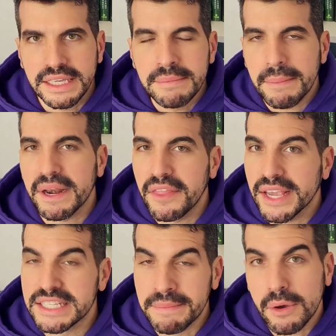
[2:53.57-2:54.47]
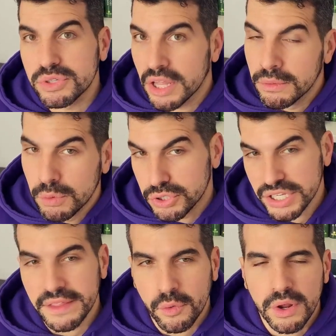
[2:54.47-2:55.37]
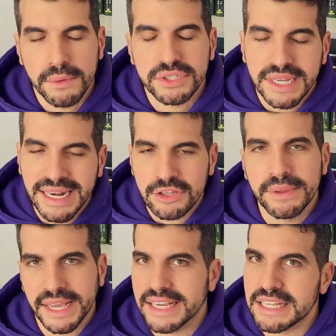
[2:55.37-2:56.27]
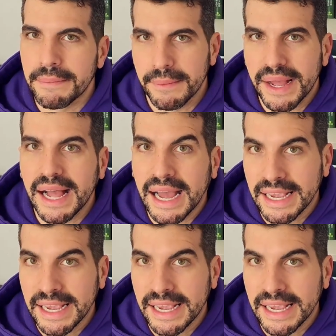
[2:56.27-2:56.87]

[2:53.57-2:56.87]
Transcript: y me parece que si me ha gustado mucho si de Cuervos, la novena casa me va a